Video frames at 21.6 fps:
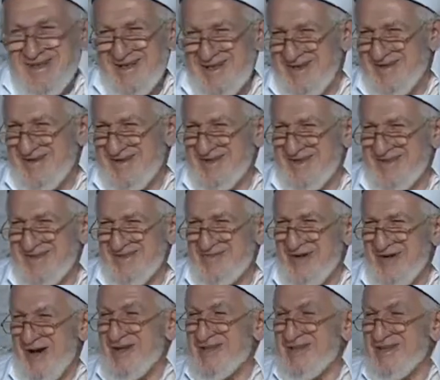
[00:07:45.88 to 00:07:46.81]
Evet,
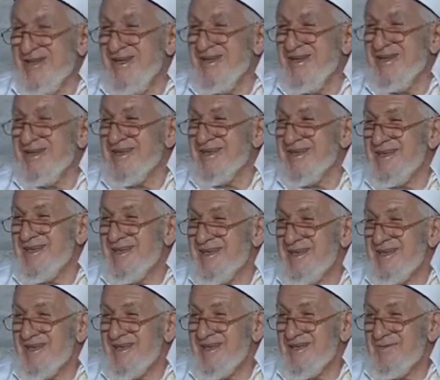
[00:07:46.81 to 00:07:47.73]
Fatih
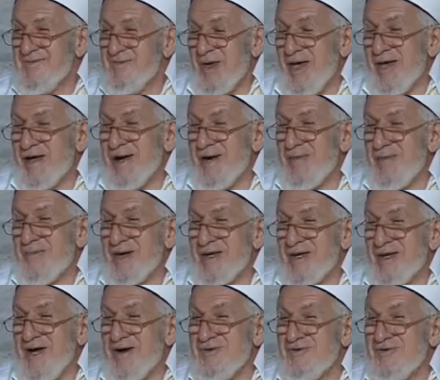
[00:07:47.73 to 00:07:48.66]

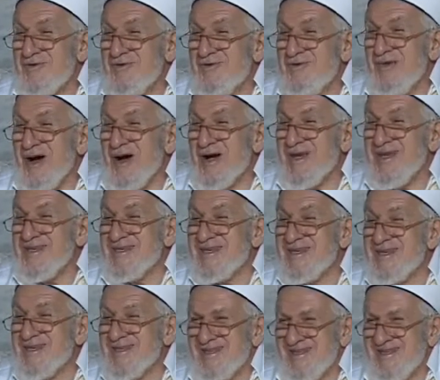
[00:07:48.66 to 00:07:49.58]
peygambere uymak
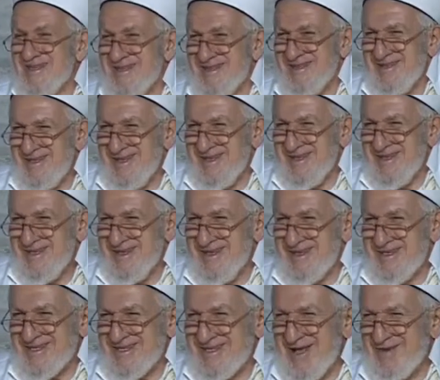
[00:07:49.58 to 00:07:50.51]
için
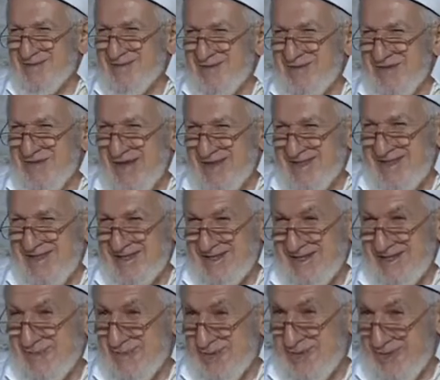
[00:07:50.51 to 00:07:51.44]
İstanbul
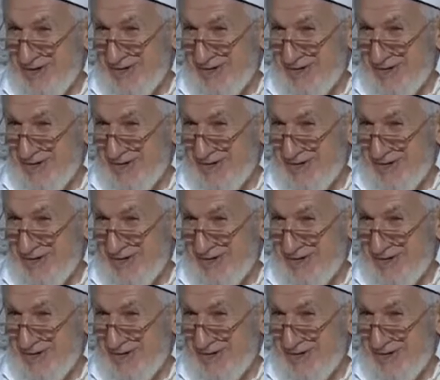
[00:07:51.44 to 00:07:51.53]
fethettim